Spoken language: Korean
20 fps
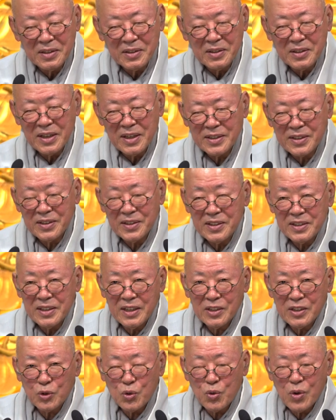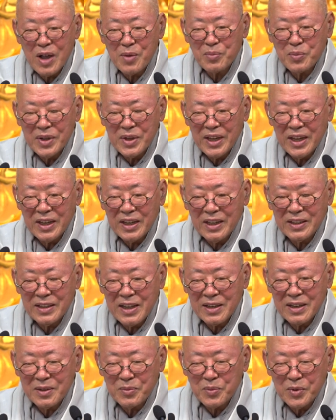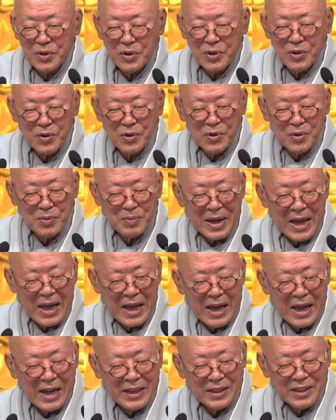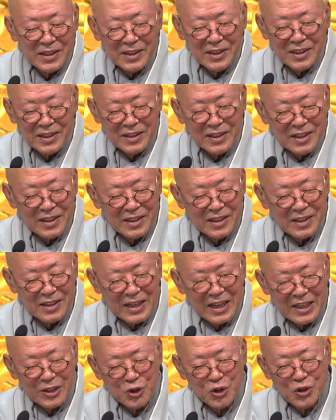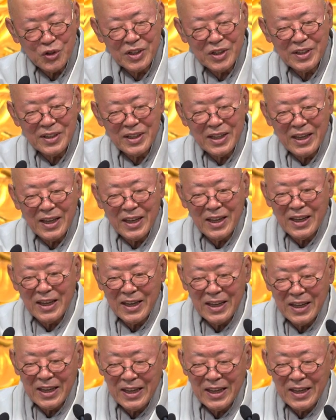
그래서 이제 또 한 번의 깨달음을 얻고 많은 능력을 갖추는데